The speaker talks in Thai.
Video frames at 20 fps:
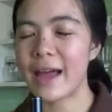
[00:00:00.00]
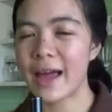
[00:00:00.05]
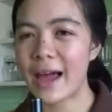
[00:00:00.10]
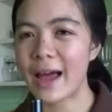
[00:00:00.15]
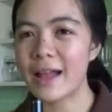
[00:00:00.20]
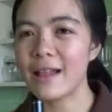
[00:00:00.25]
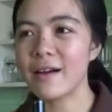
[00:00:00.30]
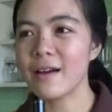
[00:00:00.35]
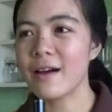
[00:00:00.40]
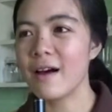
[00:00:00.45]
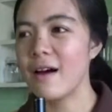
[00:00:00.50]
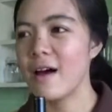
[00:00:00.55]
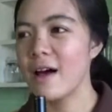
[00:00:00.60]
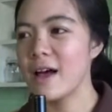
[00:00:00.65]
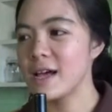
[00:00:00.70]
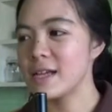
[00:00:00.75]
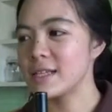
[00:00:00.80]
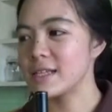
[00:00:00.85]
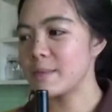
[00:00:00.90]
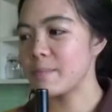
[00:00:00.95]
นะคะ แล้วก็
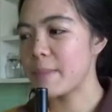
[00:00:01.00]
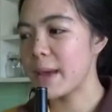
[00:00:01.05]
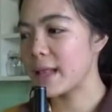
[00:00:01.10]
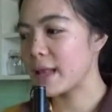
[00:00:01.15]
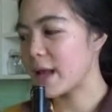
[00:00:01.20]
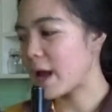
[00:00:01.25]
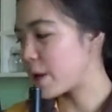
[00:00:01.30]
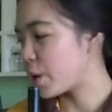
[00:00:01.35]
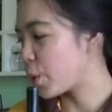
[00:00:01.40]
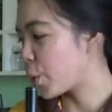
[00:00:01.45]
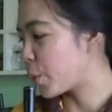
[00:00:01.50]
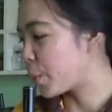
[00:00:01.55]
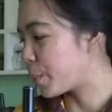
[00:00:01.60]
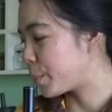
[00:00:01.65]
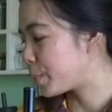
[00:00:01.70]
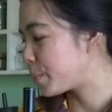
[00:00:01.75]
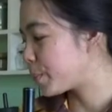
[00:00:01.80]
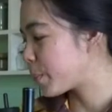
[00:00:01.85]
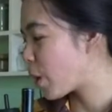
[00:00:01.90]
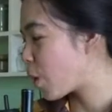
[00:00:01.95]
จะเป็นขนม
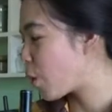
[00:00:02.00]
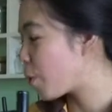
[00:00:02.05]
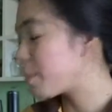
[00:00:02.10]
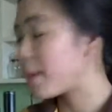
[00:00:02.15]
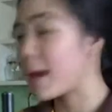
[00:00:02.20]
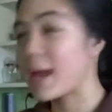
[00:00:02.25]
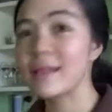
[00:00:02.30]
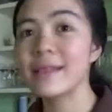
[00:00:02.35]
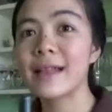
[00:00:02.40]
โฮมเมด